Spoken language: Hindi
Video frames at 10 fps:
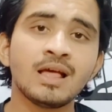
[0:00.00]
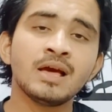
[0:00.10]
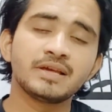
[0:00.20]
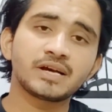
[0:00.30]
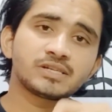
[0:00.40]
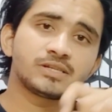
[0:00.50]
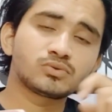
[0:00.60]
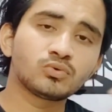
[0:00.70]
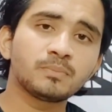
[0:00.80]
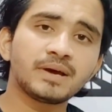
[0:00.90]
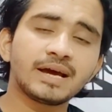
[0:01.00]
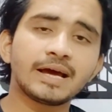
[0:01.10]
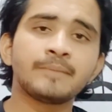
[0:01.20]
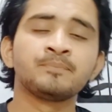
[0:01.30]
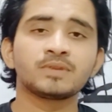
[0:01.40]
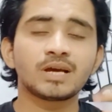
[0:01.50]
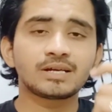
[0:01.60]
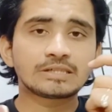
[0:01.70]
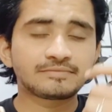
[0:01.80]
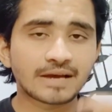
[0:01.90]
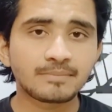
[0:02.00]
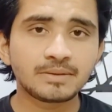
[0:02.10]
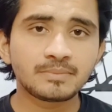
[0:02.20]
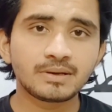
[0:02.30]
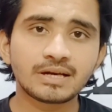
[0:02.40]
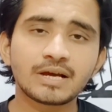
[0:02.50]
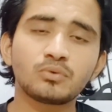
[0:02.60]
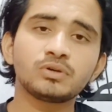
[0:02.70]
या किसी रूम में गए या किसी फैमिली में गए या कोई